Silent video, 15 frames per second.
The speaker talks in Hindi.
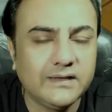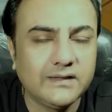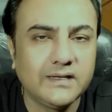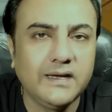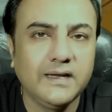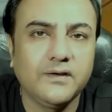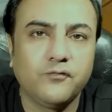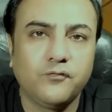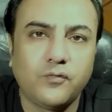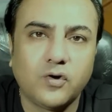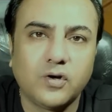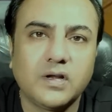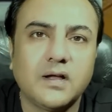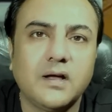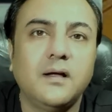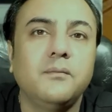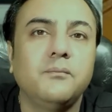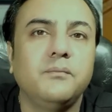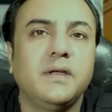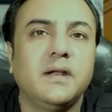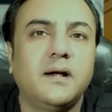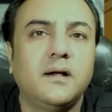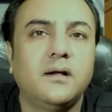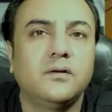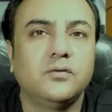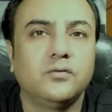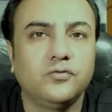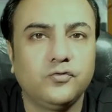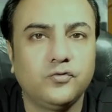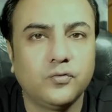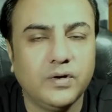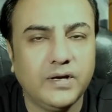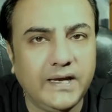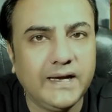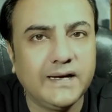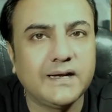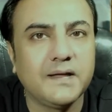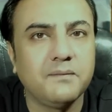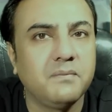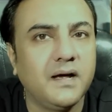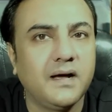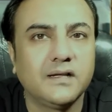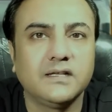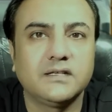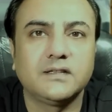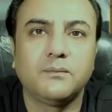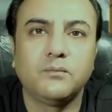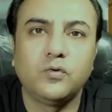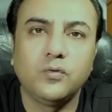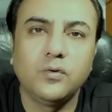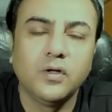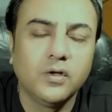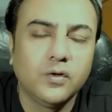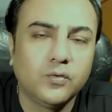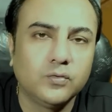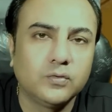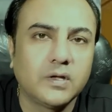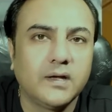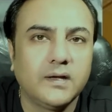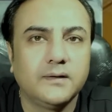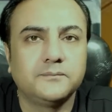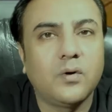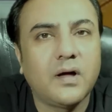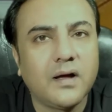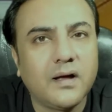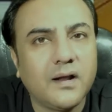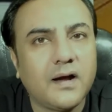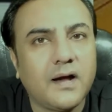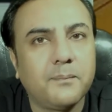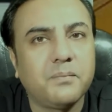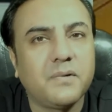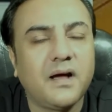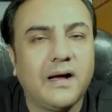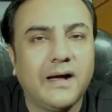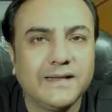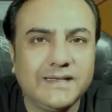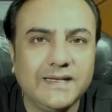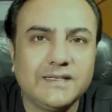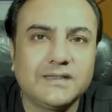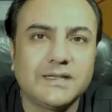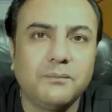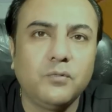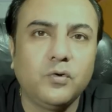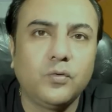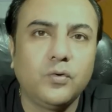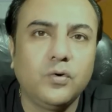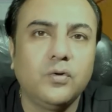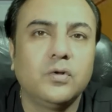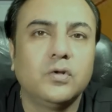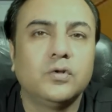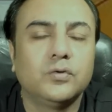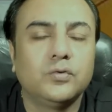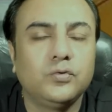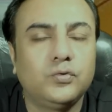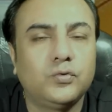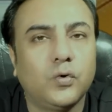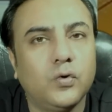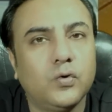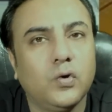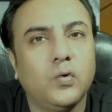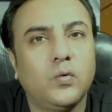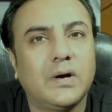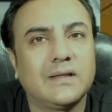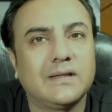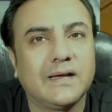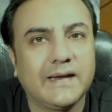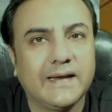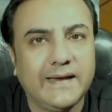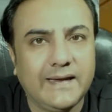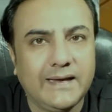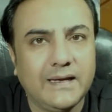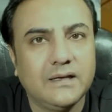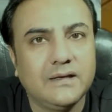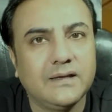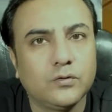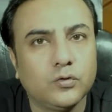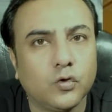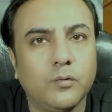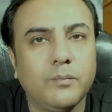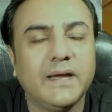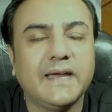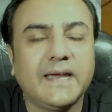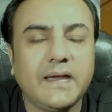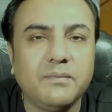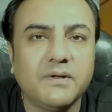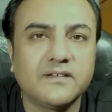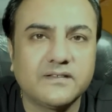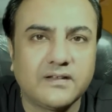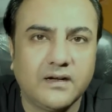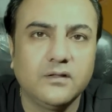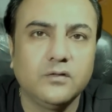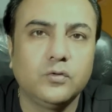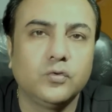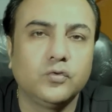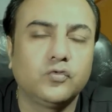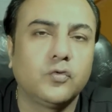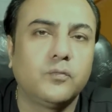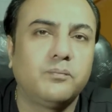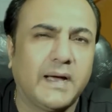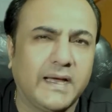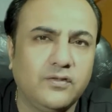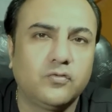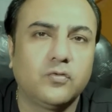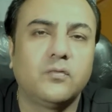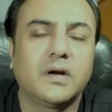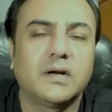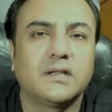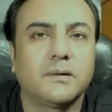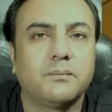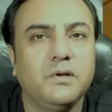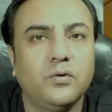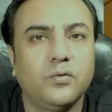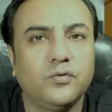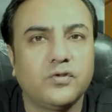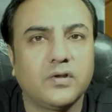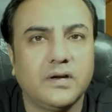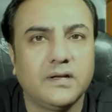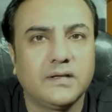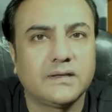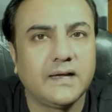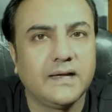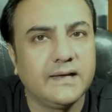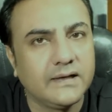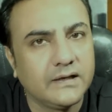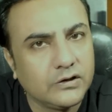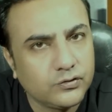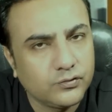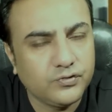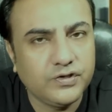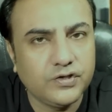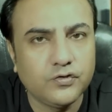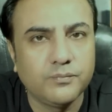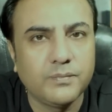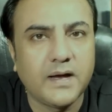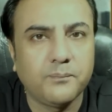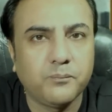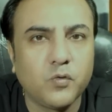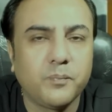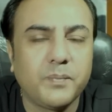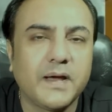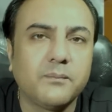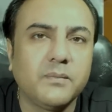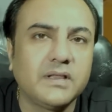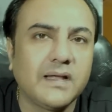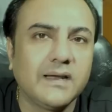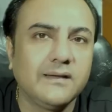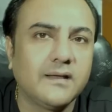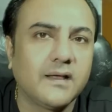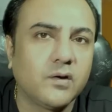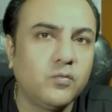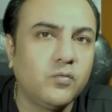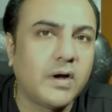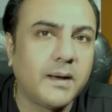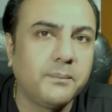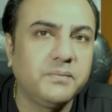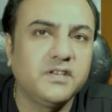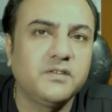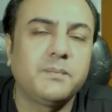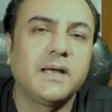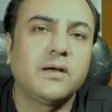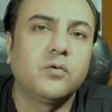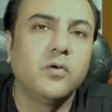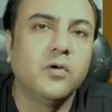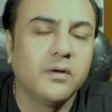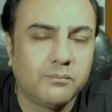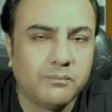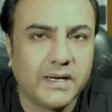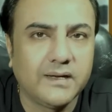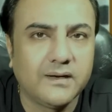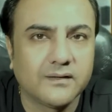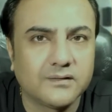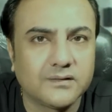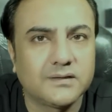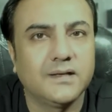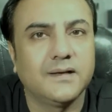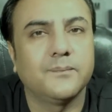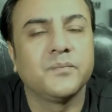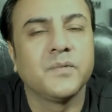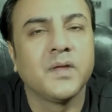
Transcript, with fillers: इतने वॉट का मेरा जो एक टाइम में अधिकतम लोड होता है अगर आपका अधिकतम लोड दो किलोवाट तक है या दो में कई बार सडन 200 सौ वाट तक भी लोड चला जाता है तो ये जो मैं आपको पैक बताने जा रहा हूँ आप इस पैक को बाई कर सकते हैं